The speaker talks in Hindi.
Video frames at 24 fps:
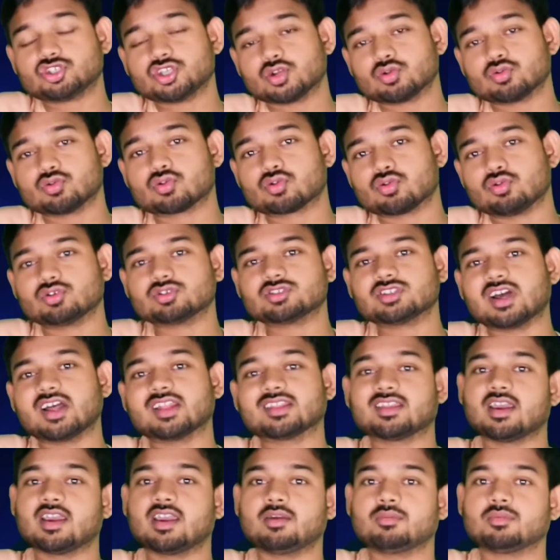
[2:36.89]
ज़रूर हो
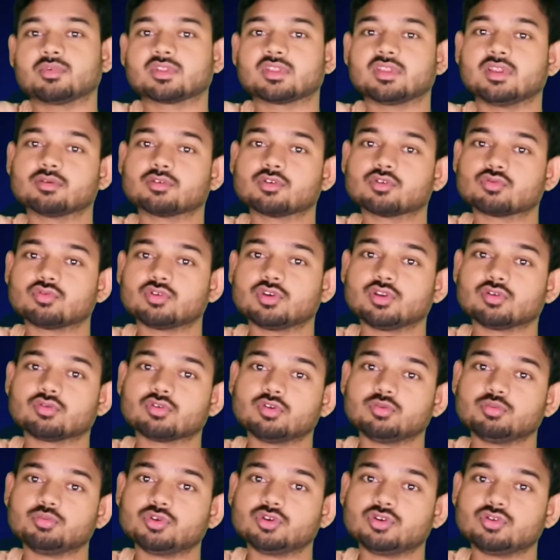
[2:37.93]
जाता है मतलब कि कोई ना
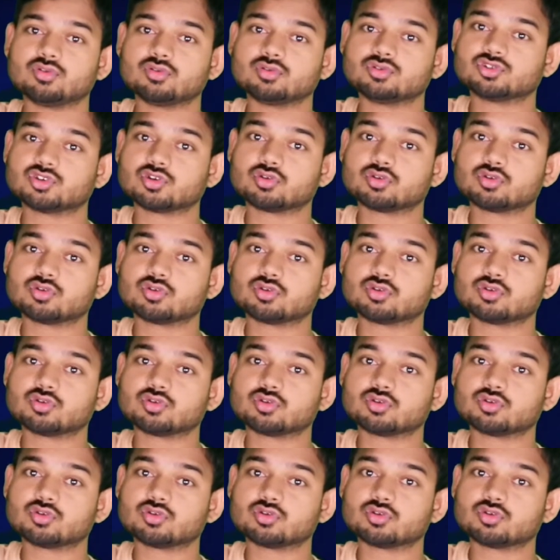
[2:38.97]
कोई वीडियो